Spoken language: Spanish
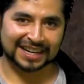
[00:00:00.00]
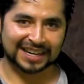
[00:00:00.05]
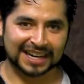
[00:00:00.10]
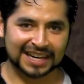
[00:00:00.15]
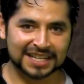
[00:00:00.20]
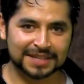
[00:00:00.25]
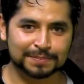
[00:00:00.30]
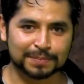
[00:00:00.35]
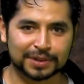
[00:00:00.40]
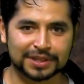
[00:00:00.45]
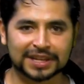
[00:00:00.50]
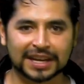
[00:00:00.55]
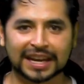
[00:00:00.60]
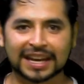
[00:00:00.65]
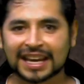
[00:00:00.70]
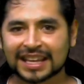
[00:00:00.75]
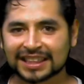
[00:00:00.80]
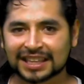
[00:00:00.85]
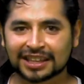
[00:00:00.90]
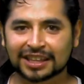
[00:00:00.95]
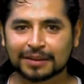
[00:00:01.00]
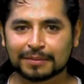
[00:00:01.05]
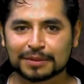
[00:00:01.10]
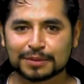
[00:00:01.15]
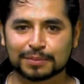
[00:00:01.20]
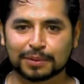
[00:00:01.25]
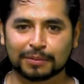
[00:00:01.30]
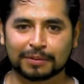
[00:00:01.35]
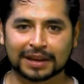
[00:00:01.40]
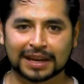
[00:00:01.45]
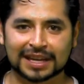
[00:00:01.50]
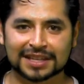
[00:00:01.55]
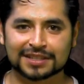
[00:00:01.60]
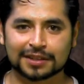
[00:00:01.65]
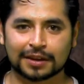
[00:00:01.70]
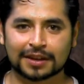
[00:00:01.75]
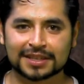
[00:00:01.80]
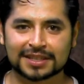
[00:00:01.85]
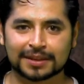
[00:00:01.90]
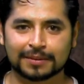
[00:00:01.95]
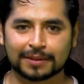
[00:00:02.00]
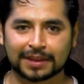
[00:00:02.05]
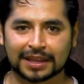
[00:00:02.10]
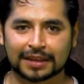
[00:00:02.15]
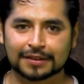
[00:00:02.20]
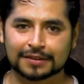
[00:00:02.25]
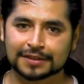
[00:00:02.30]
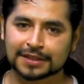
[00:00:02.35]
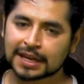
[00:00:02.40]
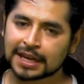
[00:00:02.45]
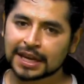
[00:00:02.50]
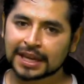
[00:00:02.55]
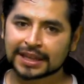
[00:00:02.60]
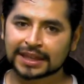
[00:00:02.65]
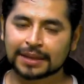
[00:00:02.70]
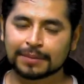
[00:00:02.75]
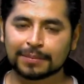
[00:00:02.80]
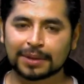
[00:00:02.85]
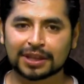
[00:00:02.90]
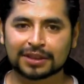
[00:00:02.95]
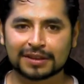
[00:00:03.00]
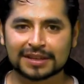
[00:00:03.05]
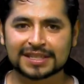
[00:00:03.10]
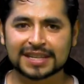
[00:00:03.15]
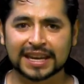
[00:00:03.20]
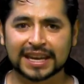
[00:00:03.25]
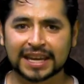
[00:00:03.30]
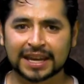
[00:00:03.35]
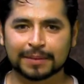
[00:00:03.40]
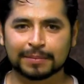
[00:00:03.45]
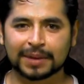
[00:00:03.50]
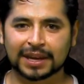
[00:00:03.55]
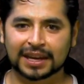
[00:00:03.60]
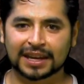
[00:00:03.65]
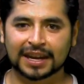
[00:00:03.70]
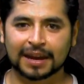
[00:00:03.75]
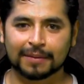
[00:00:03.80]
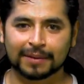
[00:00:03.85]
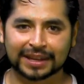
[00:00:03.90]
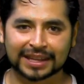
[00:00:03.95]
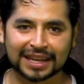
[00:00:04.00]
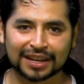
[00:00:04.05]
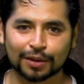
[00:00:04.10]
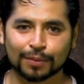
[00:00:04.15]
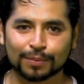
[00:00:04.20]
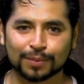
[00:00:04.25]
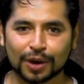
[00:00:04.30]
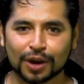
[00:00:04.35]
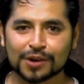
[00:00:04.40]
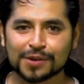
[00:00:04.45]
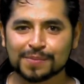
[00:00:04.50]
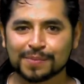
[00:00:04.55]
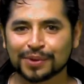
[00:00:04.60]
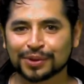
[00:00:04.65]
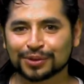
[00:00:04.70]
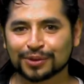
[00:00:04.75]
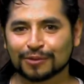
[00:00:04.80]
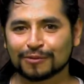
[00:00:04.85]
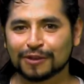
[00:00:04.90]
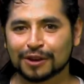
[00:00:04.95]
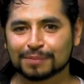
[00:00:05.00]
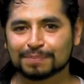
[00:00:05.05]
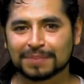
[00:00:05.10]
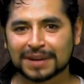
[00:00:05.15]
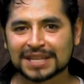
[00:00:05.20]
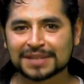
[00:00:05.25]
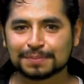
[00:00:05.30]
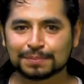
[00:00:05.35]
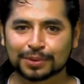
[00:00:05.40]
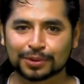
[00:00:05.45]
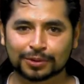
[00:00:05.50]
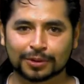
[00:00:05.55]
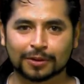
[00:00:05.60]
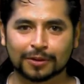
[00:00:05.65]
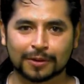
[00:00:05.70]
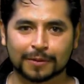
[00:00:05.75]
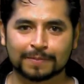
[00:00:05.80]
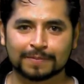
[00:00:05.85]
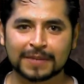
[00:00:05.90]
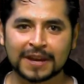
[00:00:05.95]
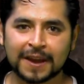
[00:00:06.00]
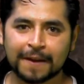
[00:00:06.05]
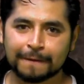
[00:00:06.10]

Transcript: Gracias por seguir atento a mis publicaciones y videos. Te invito a seguirme en abadianoblog.wordpress.com,